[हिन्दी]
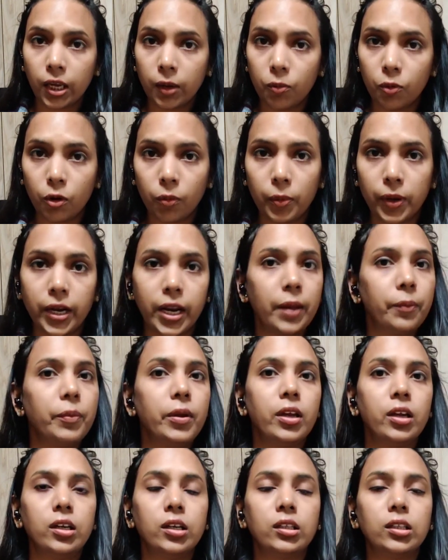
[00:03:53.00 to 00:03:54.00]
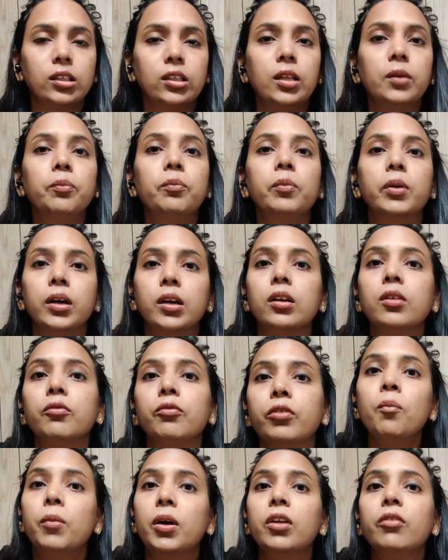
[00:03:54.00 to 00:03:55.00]
कीबोर्ड पे टाइपिंग करती थी बट
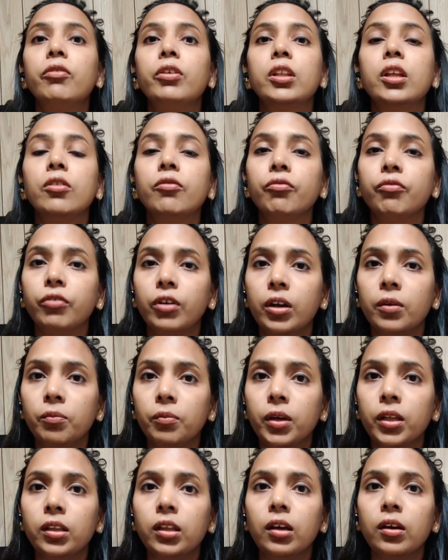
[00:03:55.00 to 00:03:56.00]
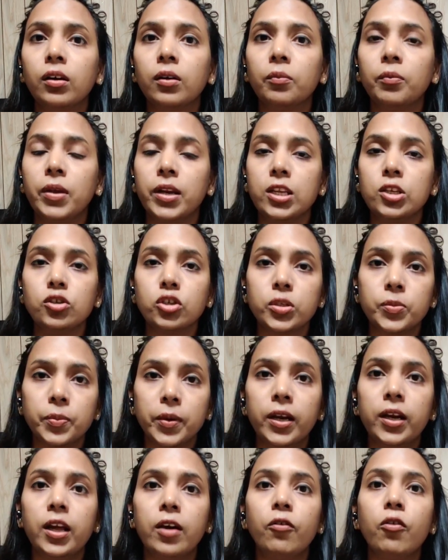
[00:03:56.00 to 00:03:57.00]
बट विद इन वन मंथ अब मेरी जो
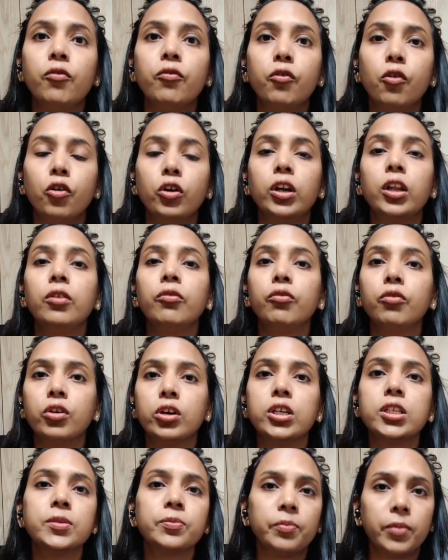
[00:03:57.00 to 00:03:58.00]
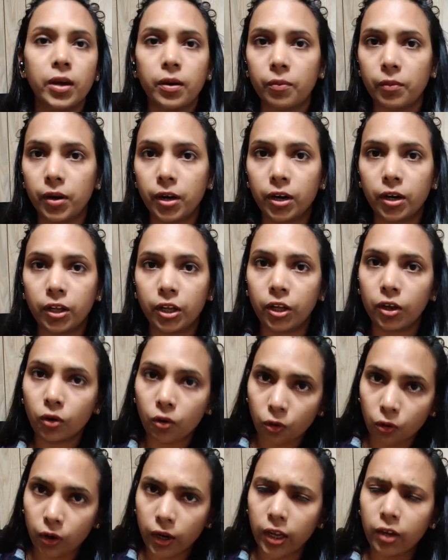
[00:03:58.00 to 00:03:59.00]
स्पीड है वो फोर्टी वर्ड्स पर मिनट की
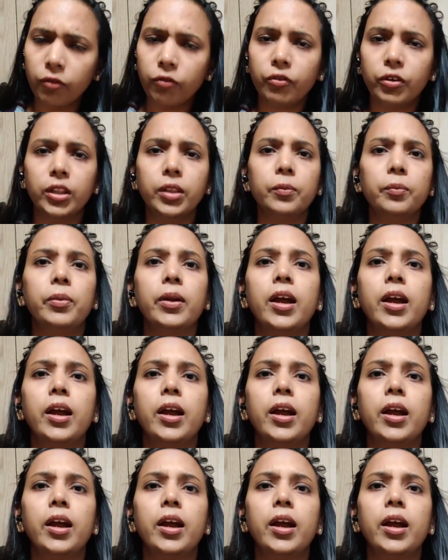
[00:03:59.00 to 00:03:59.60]
हो गई विद